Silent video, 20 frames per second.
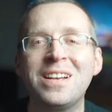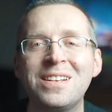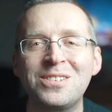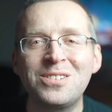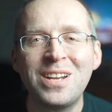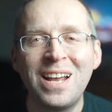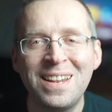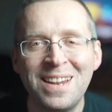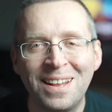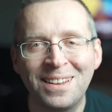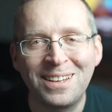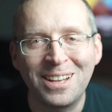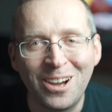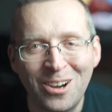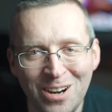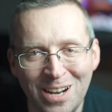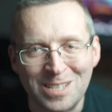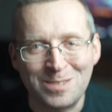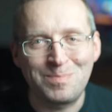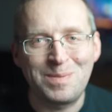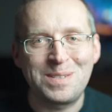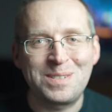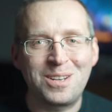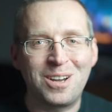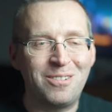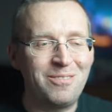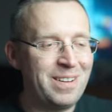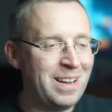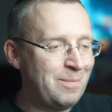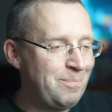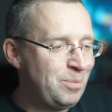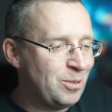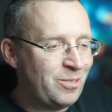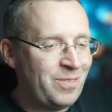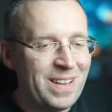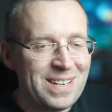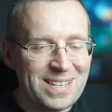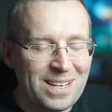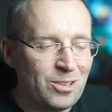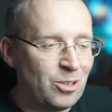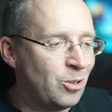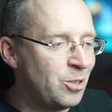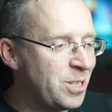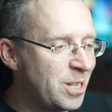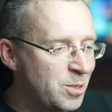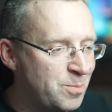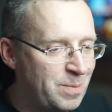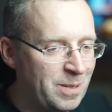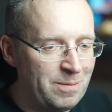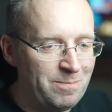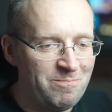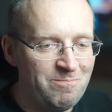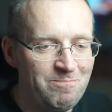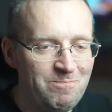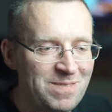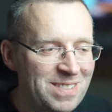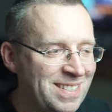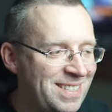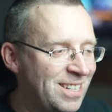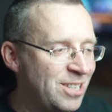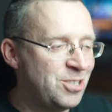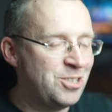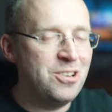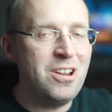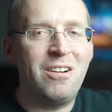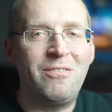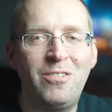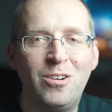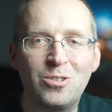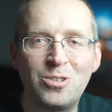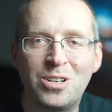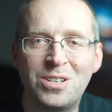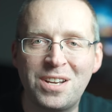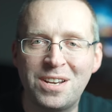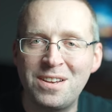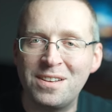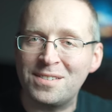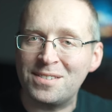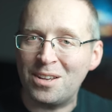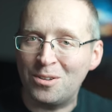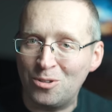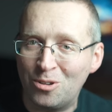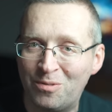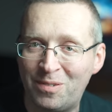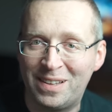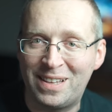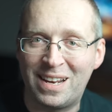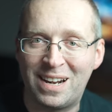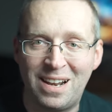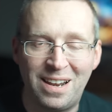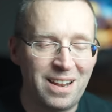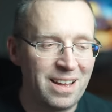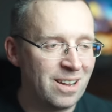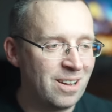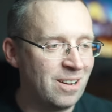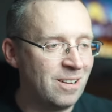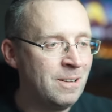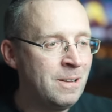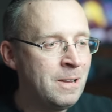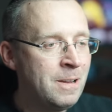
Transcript: jest żadna teoria spiskowa. Potwierdza to chociażby styczniowe orzeczenie Sądu Federalnego o